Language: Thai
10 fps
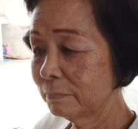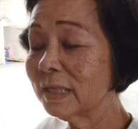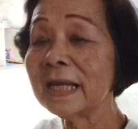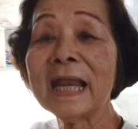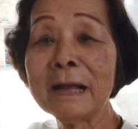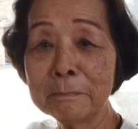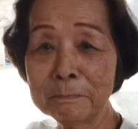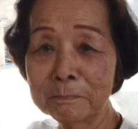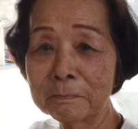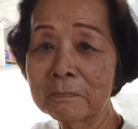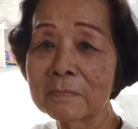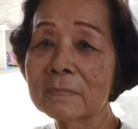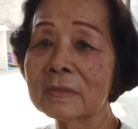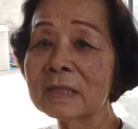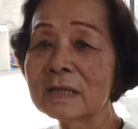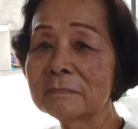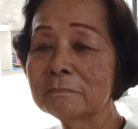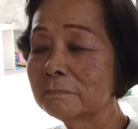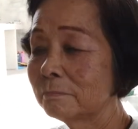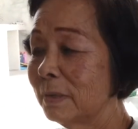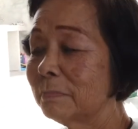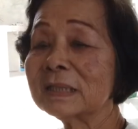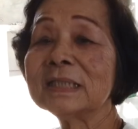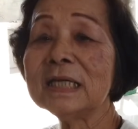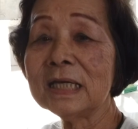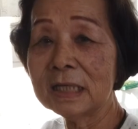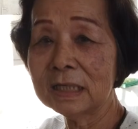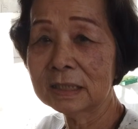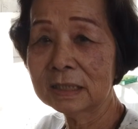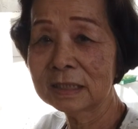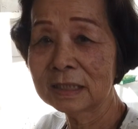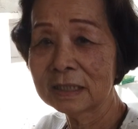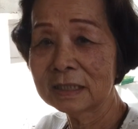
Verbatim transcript: พริกไทยดำพริกไทยดำเม็ดผักชีเม็ดผักชี